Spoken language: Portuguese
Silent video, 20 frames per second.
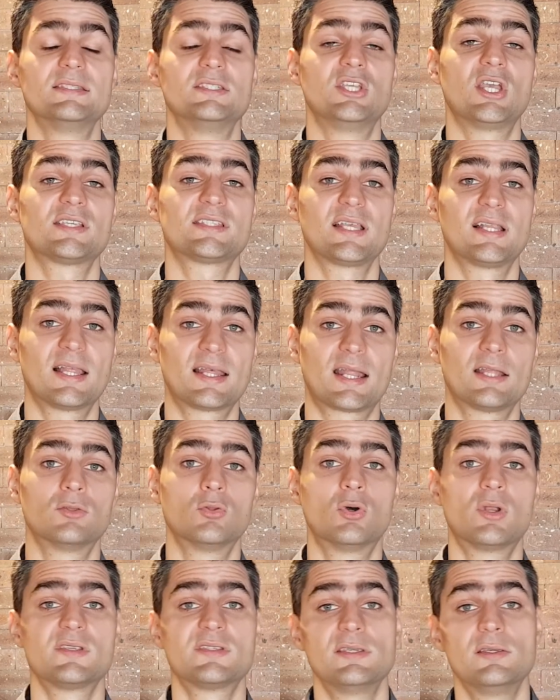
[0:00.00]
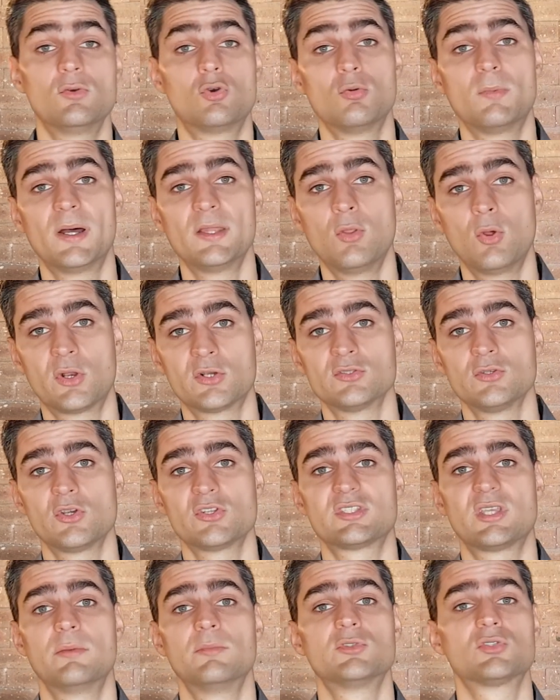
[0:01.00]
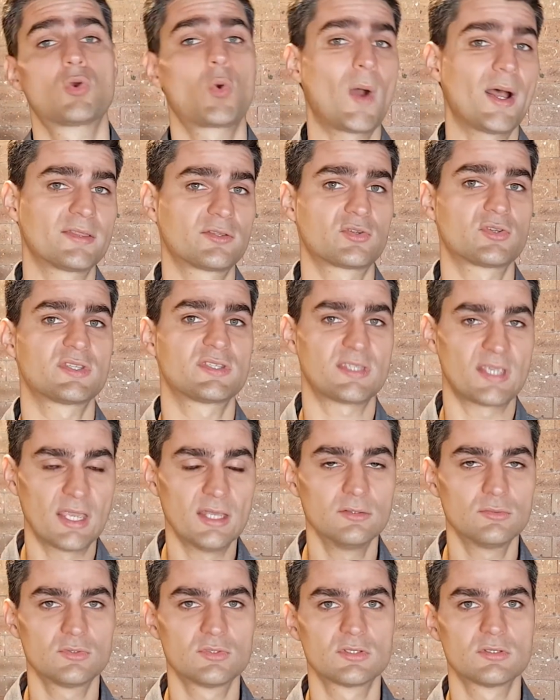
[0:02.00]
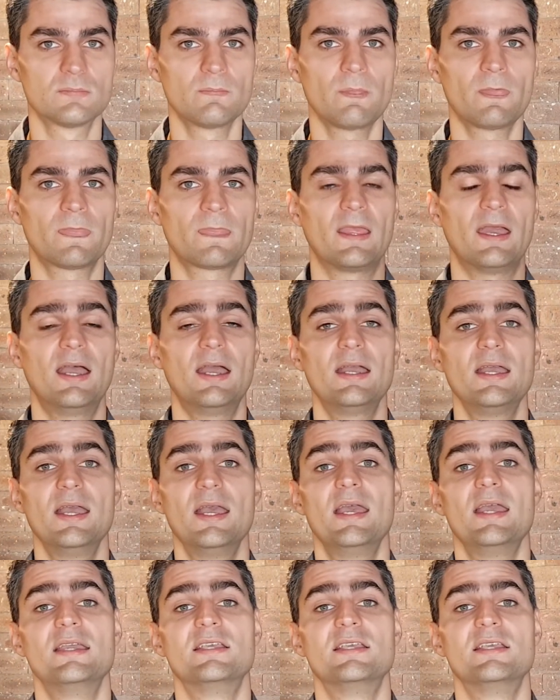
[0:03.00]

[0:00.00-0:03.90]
De aceleradoras e incubadoras, nós temos 400. Né?